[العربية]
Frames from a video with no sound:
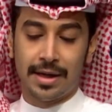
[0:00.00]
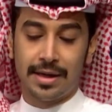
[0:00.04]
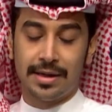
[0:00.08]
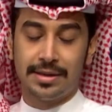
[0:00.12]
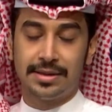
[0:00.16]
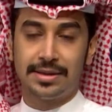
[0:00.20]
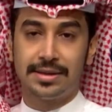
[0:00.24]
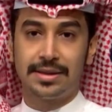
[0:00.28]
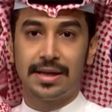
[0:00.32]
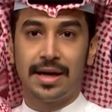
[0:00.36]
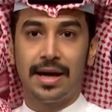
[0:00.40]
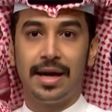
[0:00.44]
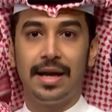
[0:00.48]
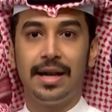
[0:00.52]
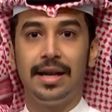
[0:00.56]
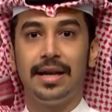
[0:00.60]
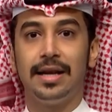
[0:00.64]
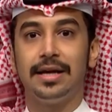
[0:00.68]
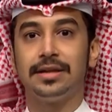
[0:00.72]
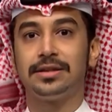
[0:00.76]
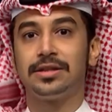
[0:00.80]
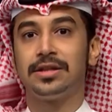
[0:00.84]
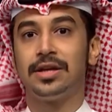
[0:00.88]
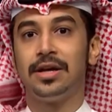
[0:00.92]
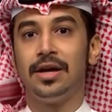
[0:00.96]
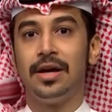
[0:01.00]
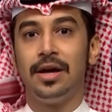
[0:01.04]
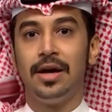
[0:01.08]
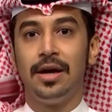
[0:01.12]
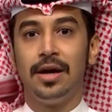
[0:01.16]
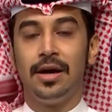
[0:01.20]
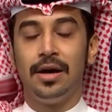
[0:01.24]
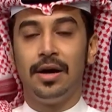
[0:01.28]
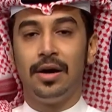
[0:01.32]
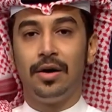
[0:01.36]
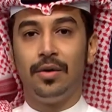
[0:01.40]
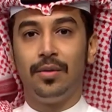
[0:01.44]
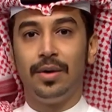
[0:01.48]
استهلت
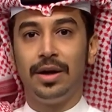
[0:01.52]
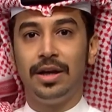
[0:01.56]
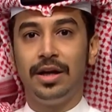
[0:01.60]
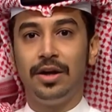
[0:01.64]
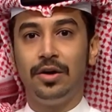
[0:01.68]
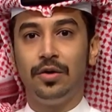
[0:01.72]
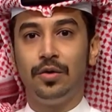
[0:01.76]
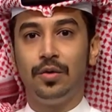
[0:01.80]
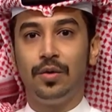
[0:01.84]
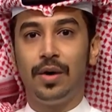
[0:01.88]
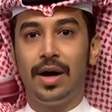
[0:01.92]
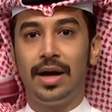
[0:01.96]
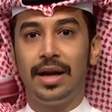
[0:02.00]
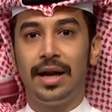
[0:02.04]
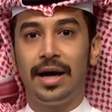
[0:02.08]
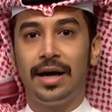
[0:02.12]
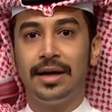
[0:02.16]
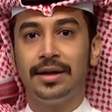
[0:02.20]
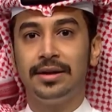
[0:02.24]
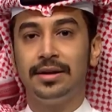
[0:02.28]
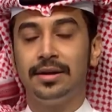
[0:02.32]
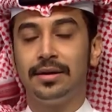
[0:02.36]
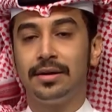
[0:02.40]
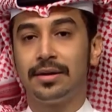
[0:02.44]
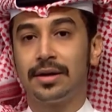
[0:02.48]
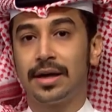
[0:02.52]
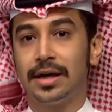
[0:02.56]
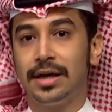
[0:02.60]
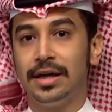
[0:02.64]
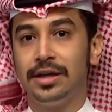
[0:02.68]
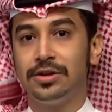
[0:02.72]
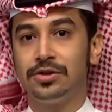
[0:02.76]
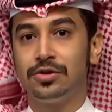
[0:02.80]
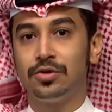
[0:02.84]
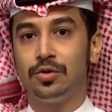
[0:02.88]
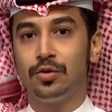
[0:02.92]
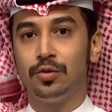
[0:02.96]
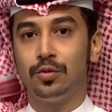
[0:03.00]
ولي العهد
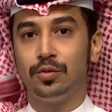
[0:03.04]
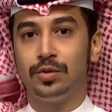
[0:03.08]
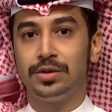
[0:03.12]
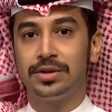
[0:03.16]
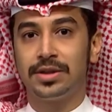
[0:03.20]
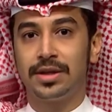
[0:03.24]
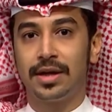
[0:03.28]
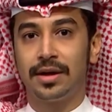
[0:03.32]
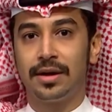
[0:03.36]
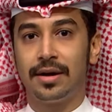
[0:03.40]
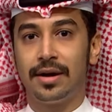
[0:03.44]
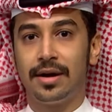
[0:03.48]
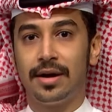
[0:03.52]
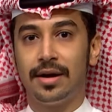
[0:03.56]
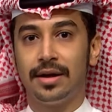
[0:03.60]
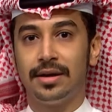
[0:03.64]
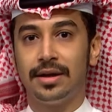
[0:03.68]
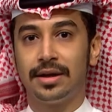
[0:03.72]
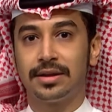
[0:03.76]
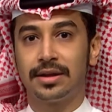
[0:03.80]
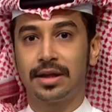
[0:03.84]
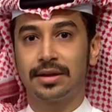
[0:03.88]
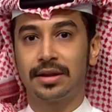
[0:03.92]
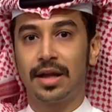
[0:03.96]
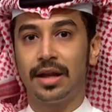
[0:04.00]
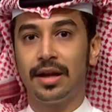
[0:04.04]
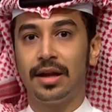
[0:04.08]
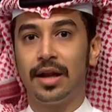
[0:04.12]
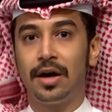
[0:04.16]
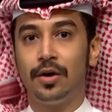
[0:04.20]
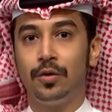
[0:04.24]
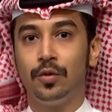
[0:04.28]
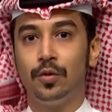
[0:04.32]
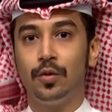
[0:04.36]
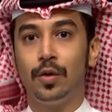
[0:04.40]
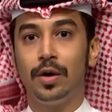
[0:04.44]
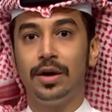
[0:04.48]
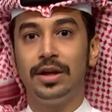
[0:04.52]
رئيس الوزراء
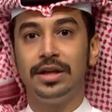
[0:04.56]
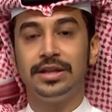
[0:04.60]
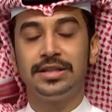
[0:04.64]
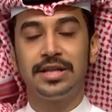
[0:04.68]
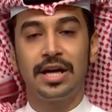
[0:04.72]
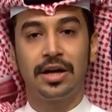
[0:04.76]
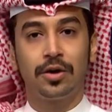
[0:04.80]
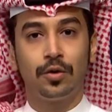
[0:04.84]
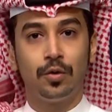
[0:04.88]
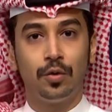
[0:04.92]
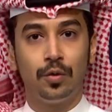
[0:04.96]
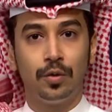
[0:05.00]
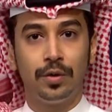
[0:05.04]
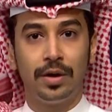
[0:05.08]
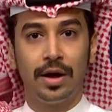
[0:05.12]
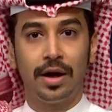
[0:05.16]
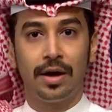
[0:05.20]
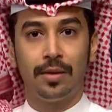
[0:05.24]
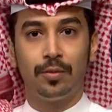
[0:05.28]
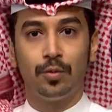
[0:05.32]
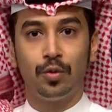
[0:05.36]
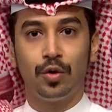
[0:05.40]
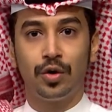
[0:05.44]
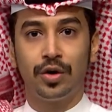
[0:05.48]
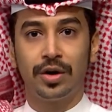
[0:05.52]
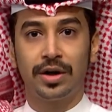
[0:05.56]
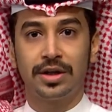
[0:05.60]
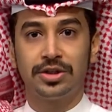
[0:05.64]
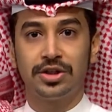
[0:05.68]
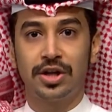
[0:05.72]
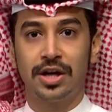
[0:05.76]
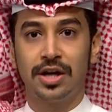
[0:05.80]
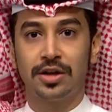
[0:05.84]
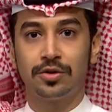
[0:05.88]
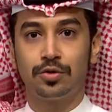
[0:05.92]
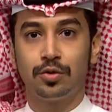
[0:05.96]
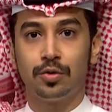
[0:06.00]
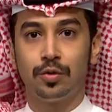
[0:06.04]
نتطلع لتكون
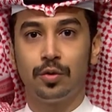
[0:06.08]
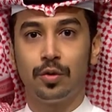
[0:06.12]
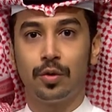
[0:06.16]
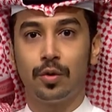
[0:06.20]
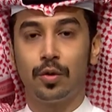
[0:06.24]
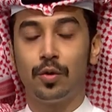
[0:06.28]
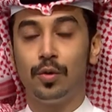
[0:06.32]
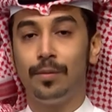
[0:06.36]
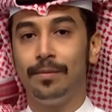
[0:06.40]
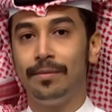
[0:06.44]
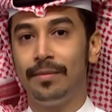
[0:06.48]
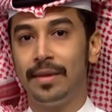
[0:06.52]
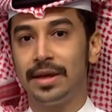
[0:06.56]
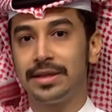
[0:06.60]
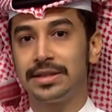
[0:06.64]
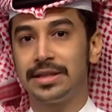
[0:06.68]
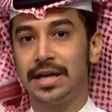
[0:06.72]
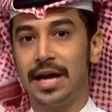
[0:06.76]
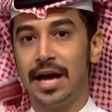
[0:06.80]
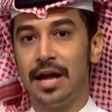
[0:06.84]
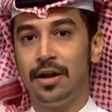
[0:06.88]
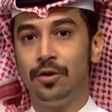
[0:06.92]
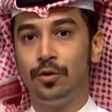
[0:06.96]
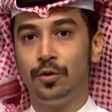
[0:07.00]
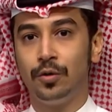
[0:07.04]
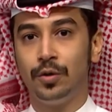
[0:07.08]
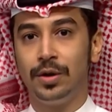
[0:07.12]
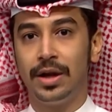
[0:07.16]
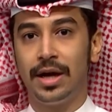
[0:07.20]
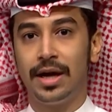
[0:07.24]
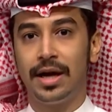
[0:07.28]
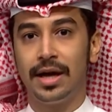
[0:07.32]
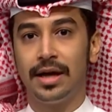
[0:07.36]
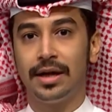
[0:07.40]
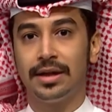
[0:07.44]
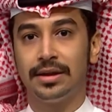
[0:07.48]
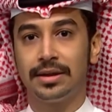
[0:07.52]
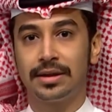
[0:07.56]
مخرجات قمة
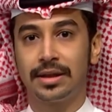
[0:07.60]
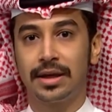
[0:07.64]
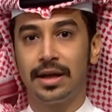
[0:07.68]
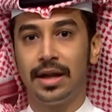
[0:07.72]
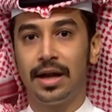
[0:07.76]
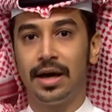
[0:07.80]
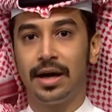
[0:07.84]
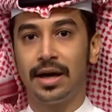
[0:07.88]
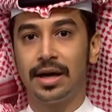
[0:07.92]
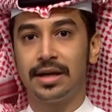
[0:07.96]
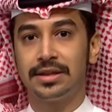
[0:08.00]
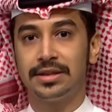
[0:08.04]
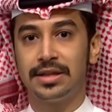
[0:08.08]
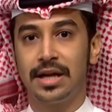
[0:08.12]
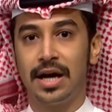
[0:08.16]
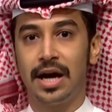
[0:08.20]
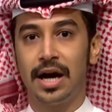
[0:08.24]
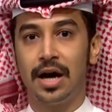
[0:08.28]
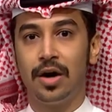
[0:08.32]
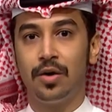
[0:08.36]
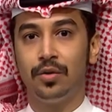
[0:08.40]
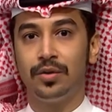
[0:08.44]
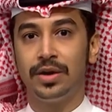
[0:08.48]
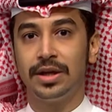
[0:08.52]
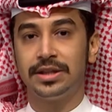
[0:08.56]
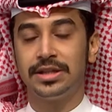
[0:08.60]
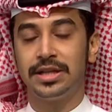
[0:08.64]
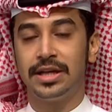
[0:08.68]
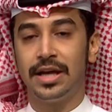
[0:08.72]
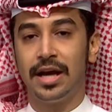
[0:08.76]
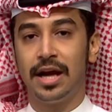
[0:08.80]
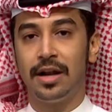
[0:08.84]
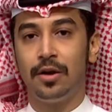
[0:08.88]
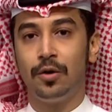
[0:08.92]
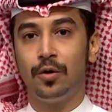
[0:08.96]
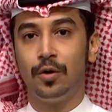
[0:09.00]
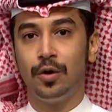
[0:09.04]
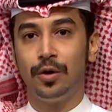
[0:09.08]
العلا انطلاقة عودة
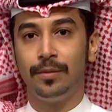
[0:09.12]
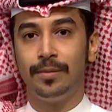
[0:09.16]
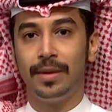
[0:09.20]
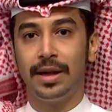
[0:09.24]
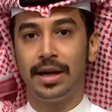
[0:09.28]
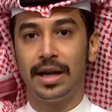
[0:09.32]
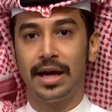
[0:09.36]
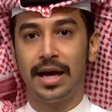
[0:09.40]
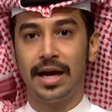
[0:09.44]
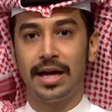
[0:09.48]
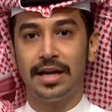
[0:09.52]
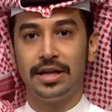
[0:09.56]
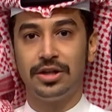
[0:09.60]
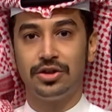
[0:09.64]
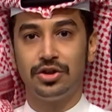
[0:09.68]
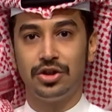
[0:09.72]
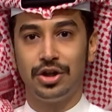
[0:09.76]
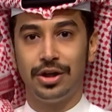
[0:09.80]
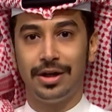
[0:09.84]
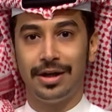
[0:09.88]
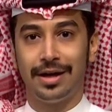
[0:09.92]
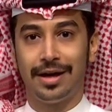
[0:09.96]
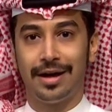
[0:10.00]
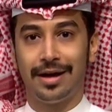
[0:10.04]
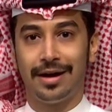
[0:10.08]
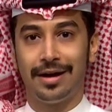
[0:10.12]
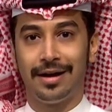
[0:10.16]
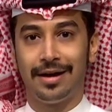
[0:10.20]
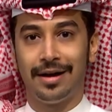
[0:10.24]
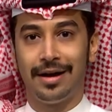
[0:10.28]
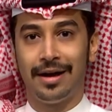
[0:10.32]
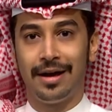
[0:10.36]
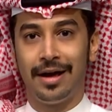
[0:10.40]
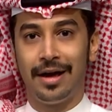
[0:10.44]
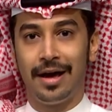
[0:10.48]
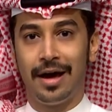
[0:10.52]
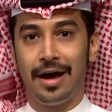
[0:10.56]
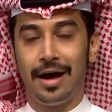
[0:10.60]
اللحمة الخليجية
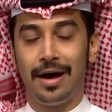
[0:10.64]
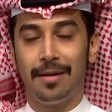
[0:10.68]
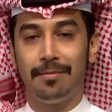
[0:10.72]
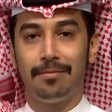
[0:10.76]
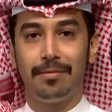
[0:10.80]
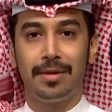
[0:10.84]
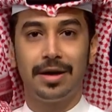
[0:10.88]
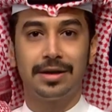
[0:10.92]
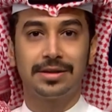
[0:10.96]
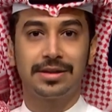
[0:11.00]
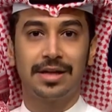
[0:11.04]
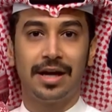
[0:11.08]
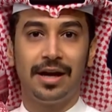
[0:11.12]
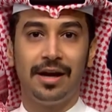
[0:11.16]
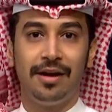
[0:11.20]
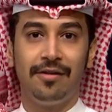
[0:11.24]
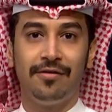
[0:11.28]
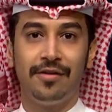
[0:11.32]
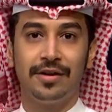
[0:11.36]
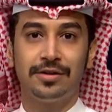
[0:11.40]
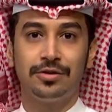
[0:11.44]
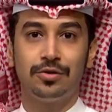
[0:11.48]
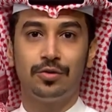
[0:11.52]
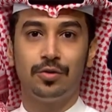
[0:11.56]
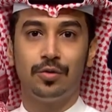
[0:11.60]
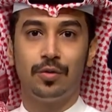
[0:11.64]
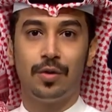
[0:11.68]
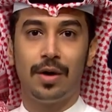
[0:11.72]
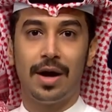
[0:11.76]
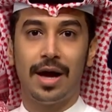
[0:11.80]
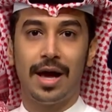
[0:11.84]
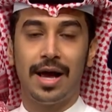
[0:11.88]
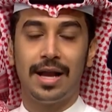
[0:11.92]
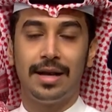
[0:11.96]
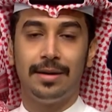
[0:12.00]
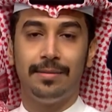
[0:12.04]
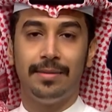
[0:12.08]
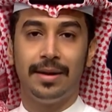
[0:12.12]
أما صحيفة
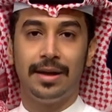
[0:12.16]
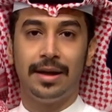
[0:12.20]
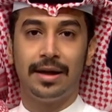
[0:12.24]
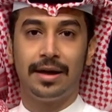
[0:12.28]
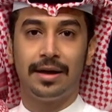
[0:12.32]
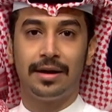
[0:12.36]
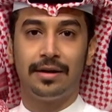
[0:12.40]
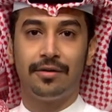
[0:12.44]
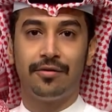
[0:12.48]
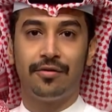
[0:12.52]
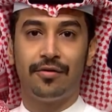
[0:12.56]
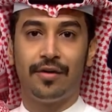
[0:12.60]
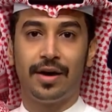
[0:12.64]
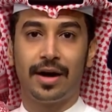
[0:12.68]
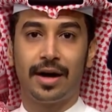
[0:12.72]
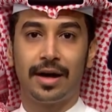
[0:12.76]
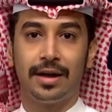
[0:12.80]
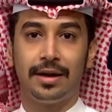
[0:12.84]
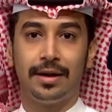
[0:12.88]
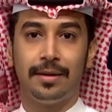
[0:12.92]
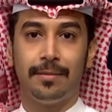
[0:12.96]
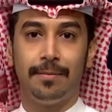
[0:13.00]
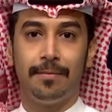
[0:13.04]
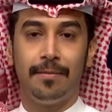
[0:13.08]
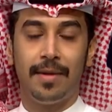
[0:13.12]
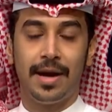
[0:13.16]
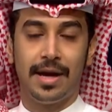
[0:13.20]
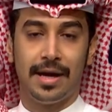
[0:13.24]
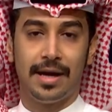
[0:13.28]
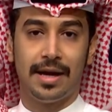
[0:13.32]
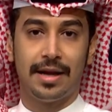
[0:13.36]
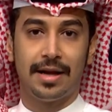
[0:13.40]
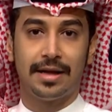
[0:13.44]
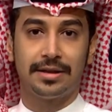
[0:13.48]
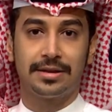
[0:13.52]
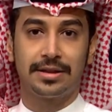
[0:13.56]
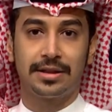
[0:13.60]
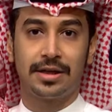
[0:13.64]
البلاد فقد
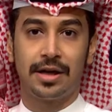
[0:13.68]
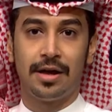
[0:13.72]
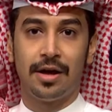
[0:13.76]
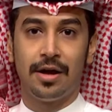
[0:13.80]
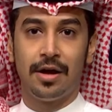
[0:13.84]
بيّنت